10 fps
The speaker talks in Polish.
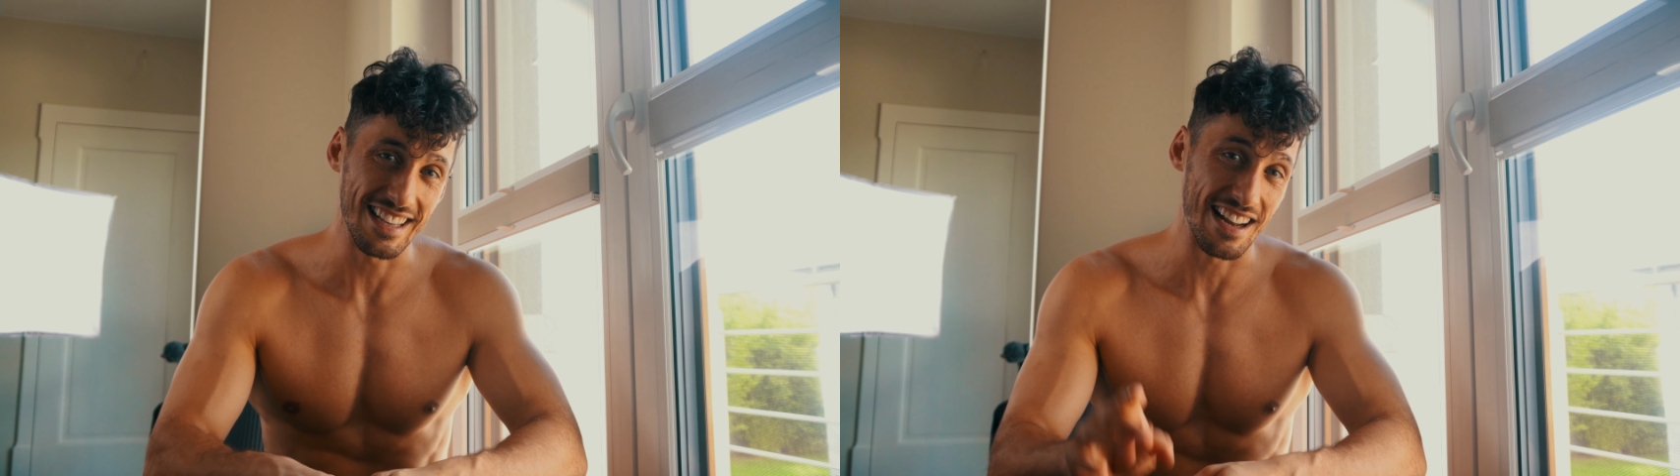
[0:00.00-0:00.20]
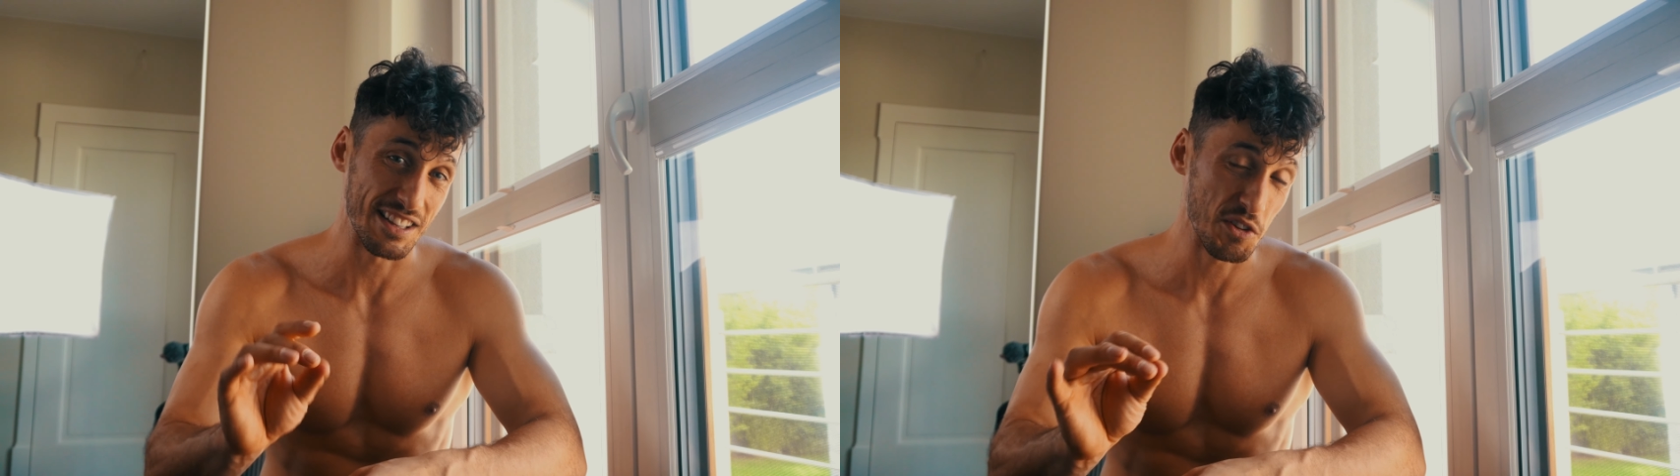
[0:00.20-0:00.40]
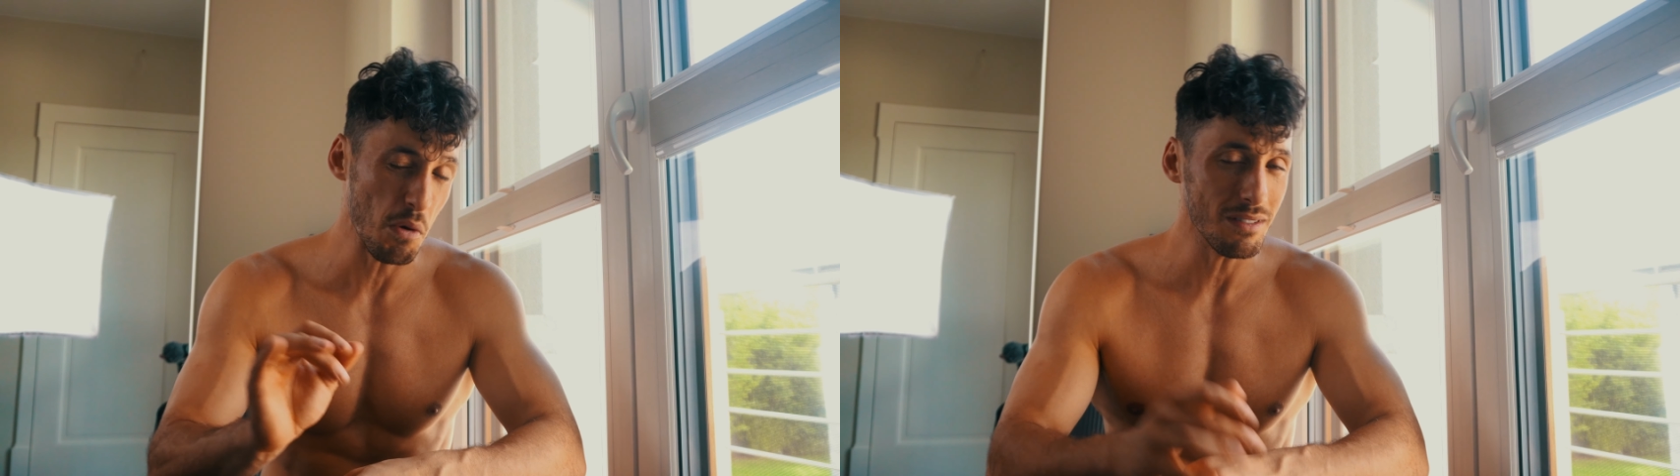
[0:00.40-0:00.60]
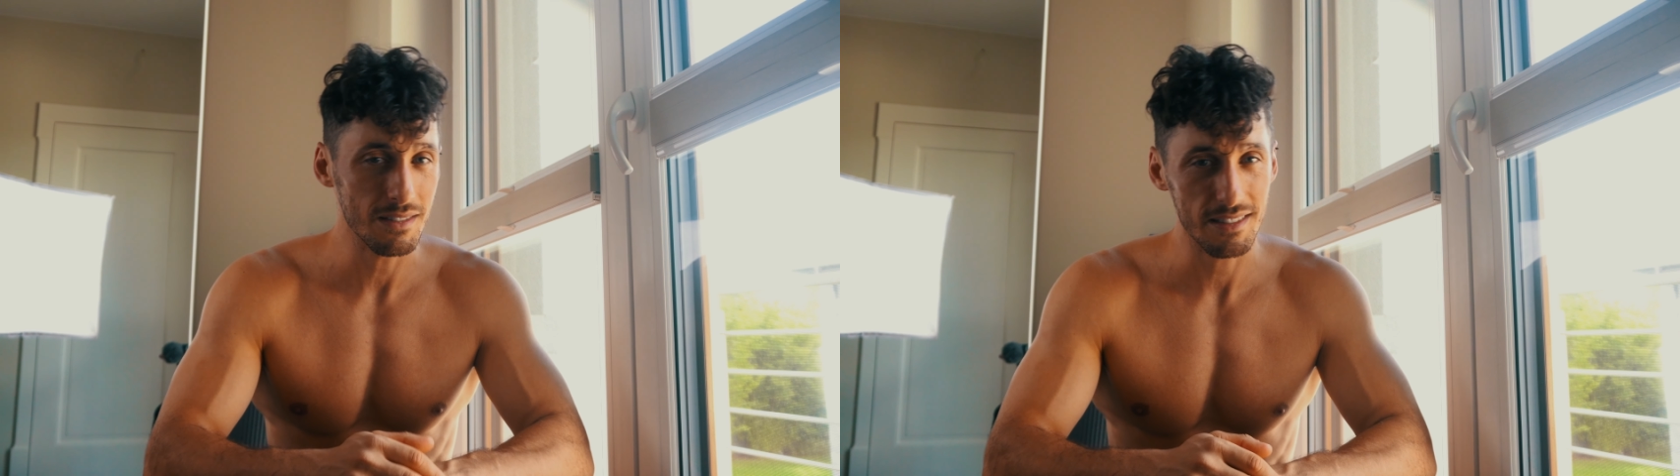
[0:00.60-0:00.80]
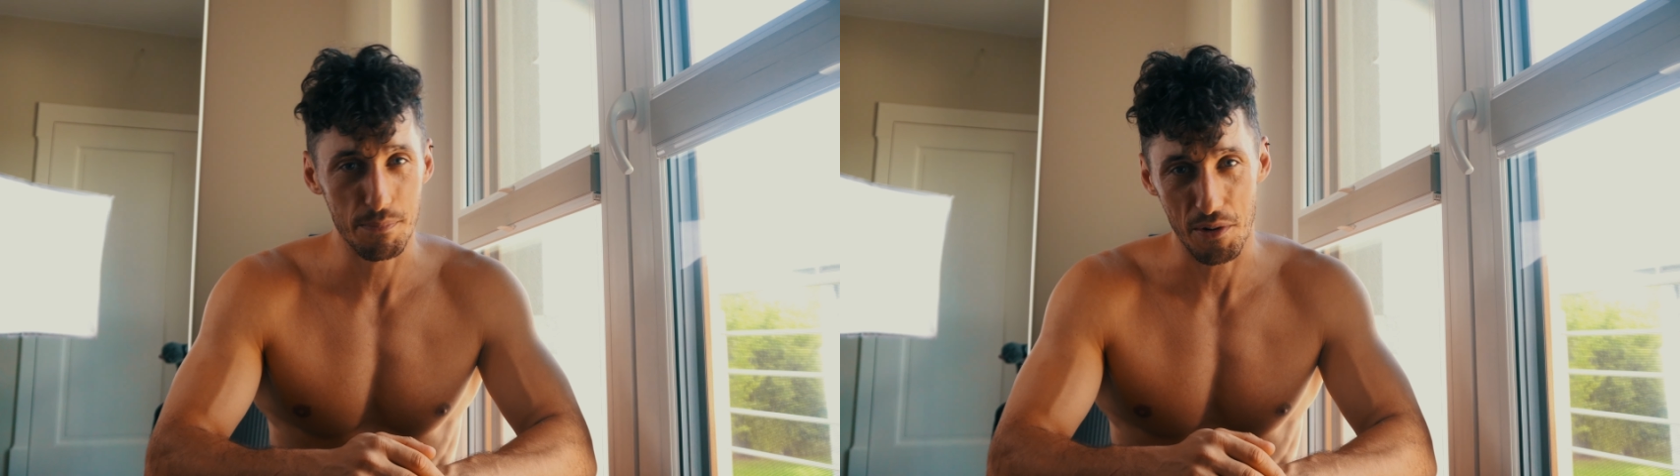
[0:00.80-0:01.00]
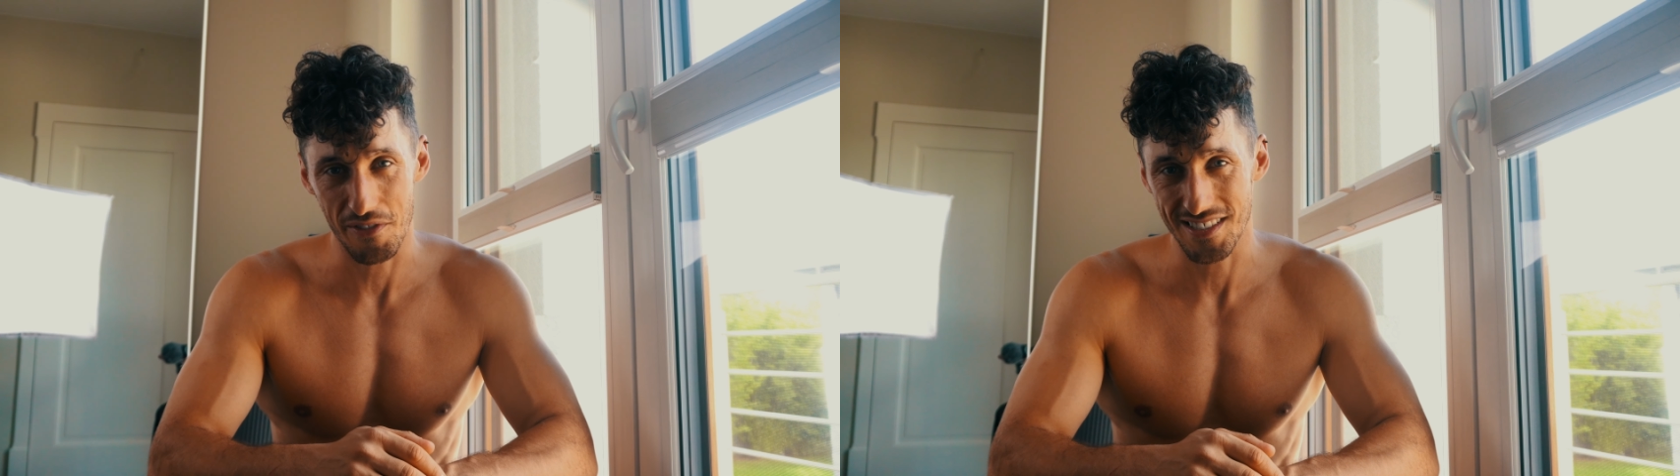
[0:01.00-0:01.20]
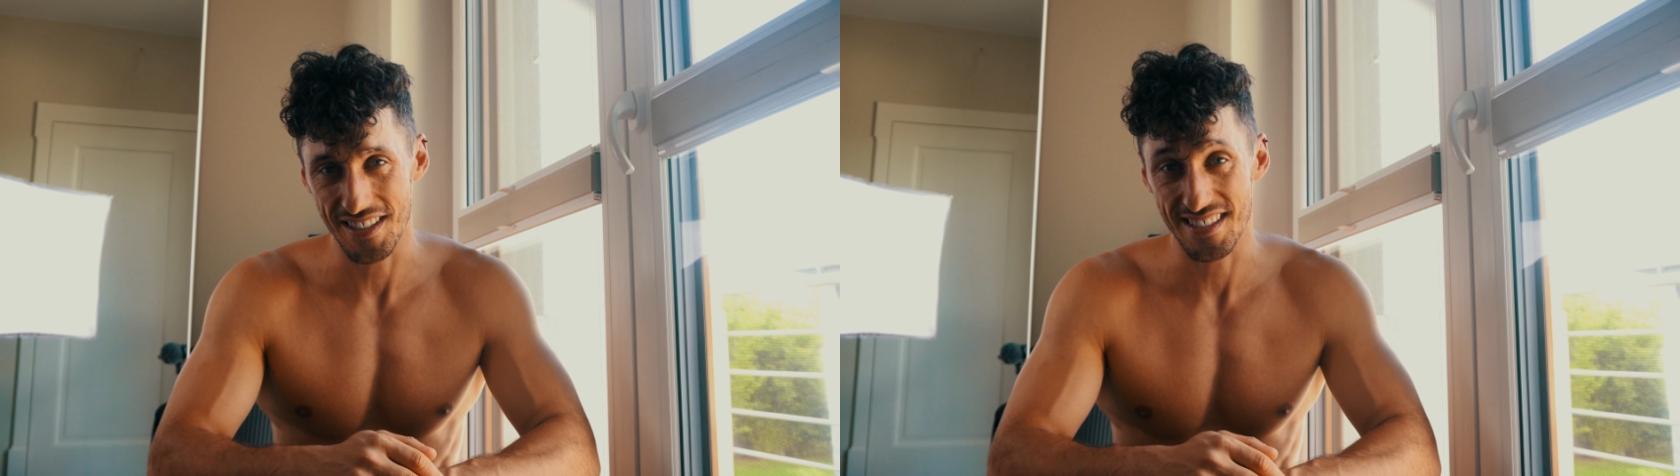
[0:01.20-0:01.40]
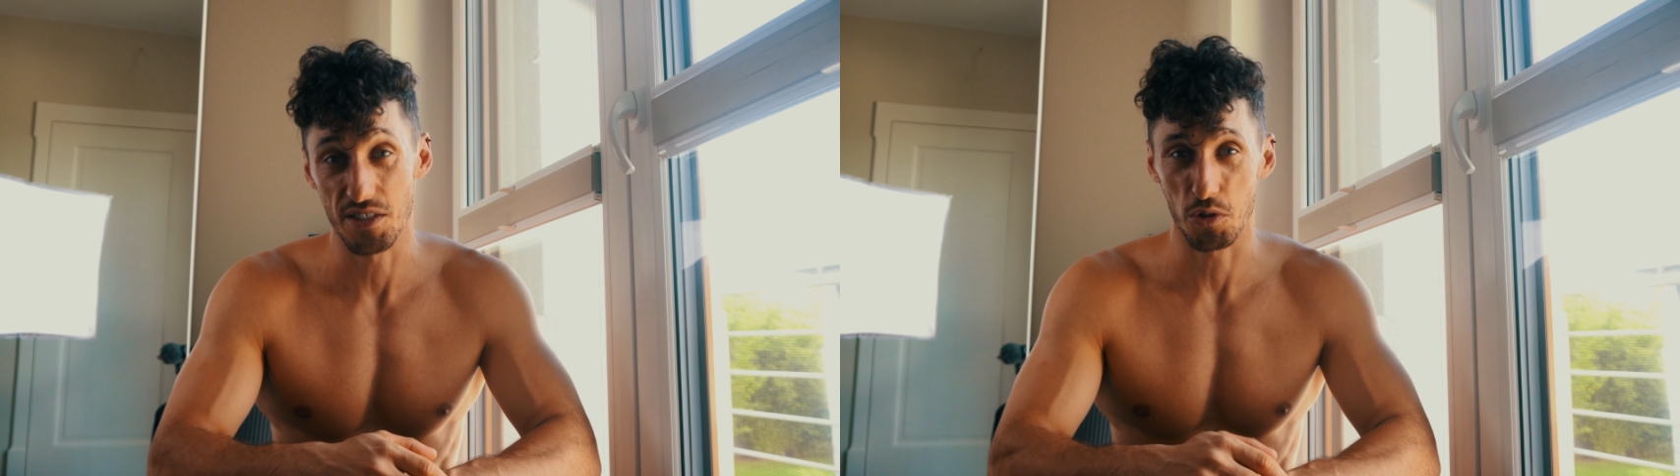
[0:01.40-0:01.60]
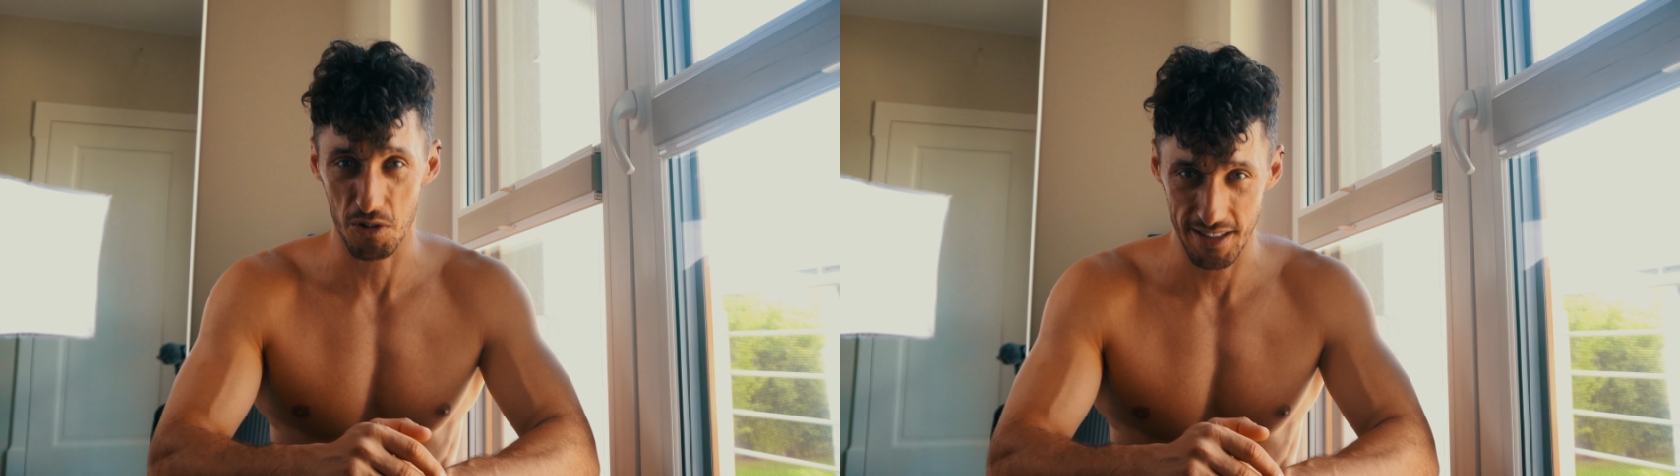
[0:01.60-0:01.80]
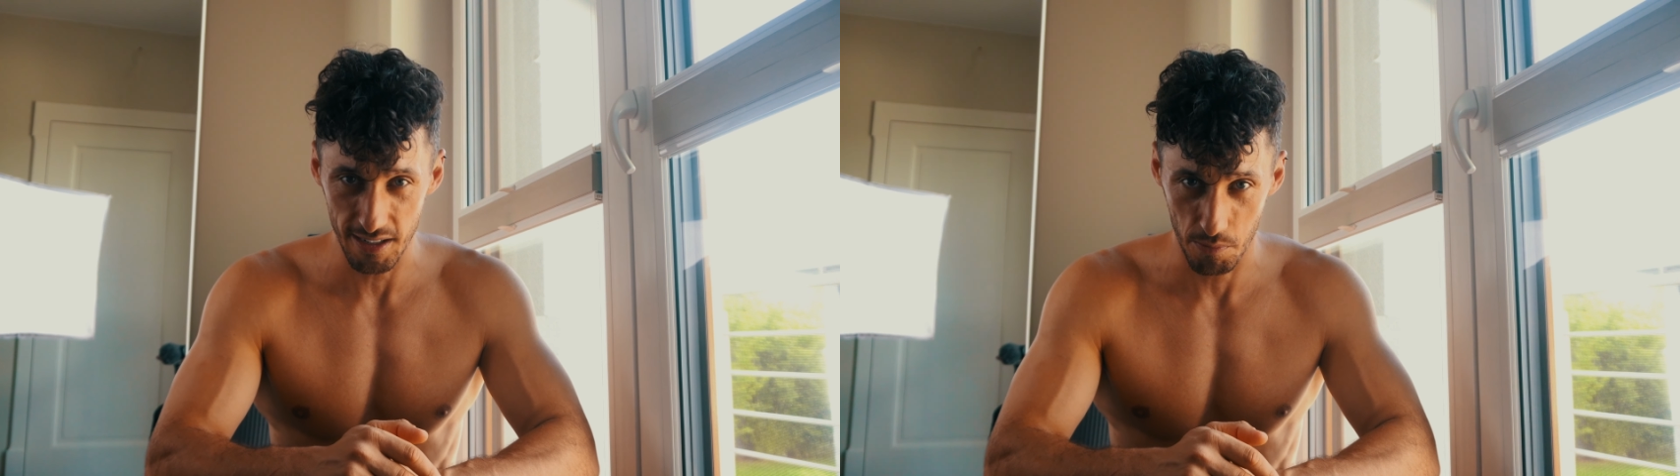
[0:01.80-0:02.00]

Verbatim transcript: ale to sprowadza nas do kolejnego